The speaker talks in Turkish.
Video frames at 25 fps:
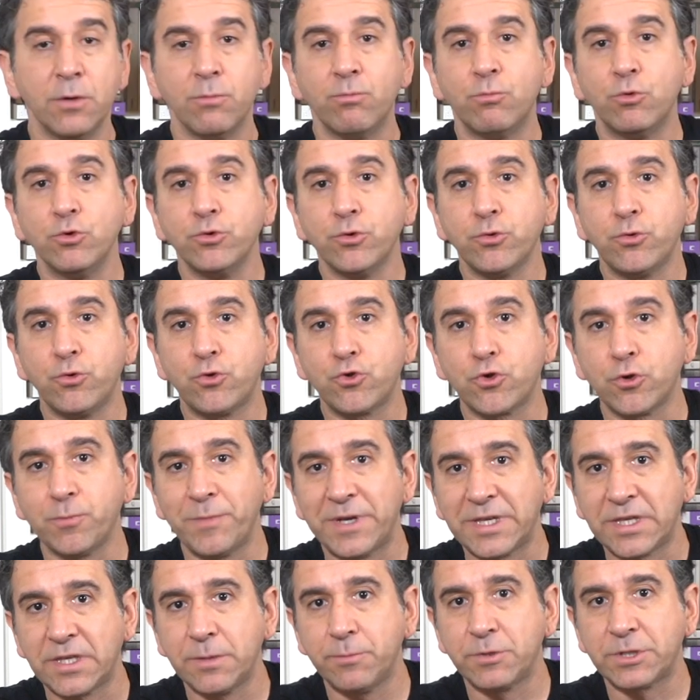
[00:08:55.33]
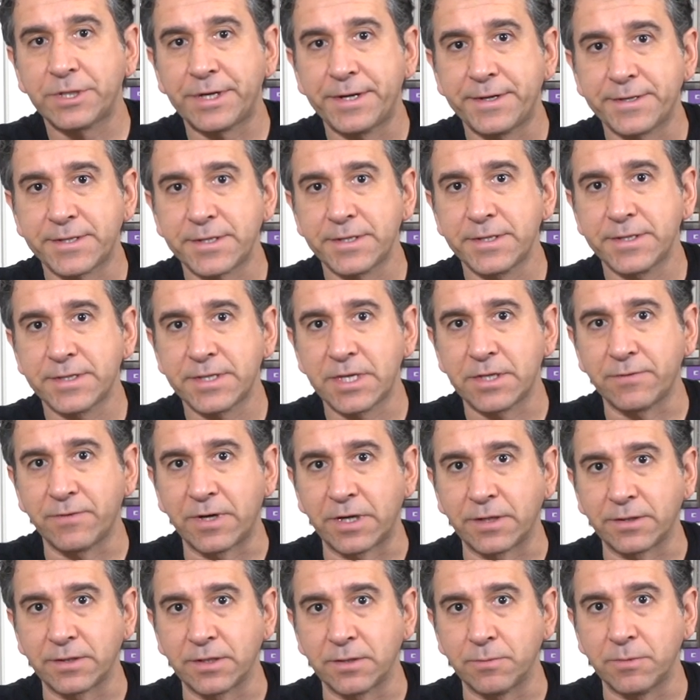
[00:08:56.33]
Bunu düşürmek gibi şansınız da
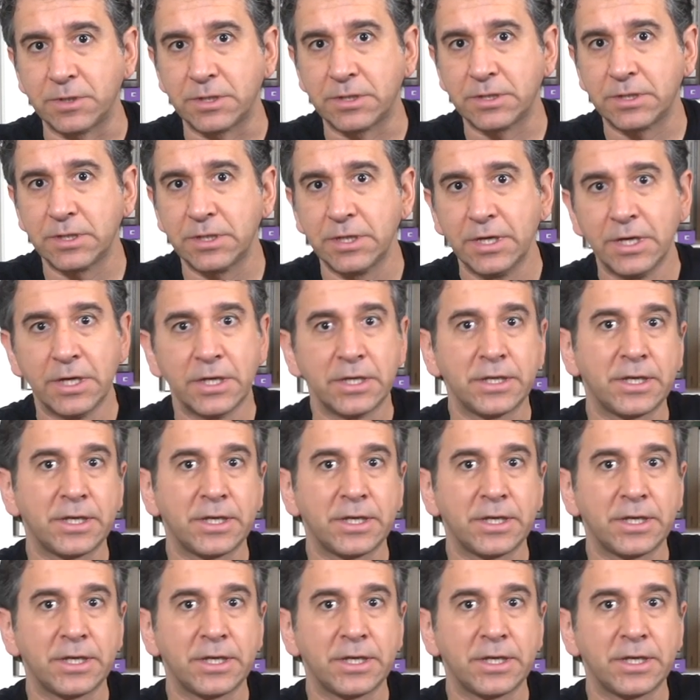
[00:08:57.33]
var tabii ki.